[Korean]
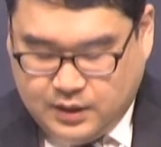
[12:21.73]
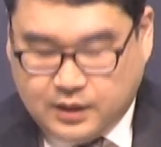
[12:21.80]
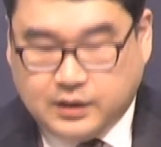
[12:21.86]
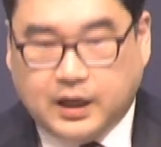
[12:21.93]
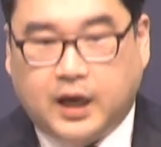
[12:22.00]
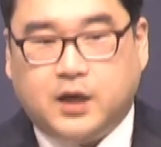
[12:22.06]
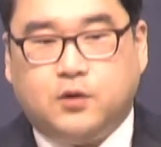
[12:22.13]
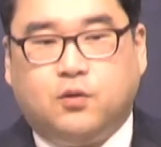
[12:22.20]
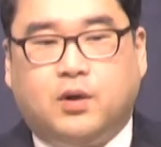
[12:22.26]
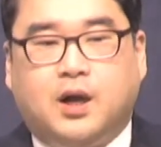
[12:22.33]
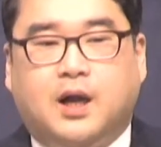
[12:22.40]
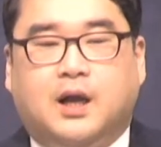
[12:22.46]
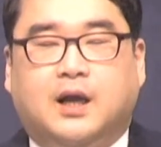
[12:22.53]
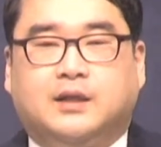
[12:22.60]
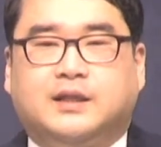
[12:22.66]

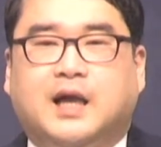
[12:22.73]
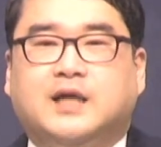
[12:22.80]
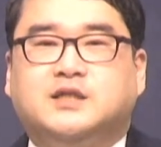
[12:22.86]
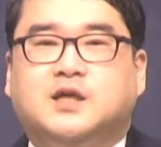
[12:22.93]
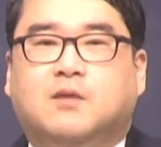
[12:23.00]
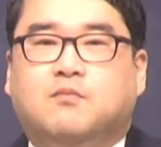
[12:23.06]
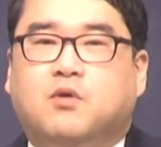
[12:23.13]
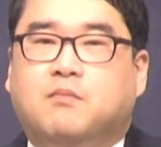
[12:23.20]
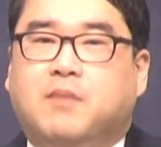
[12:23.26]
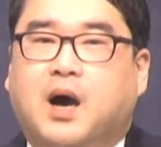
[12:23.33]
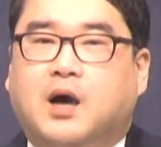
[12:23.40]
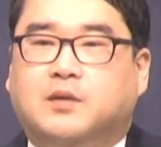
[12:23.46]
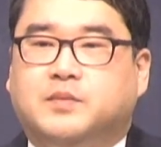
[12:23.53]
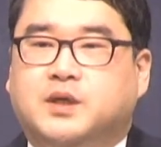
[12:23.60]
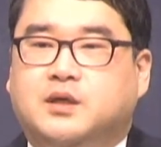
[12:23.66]
야이로가 다시 한번
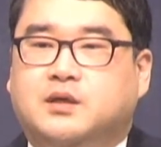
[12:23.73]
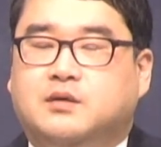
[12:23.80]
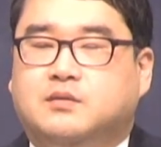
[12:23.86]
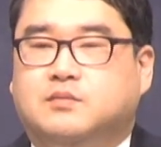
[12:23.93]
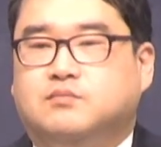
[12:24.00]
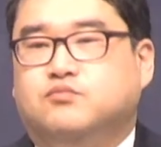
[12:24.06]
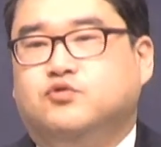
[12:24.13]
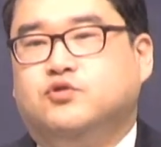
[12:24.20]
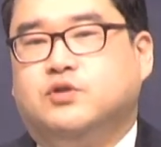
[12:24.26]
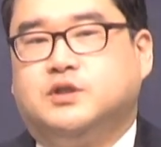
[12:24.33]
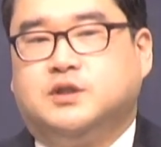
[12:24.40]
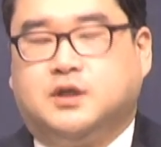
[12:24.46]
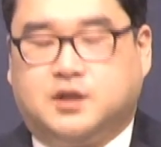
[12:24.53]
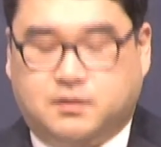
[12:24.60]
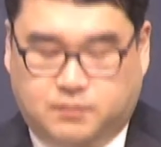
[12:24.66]
마음이
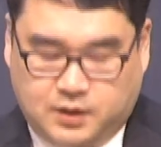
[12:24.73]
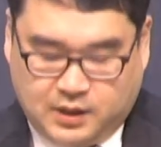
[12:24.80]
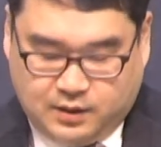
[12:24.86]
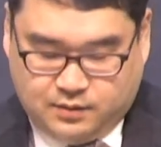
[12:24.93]
무너지게 됩니다.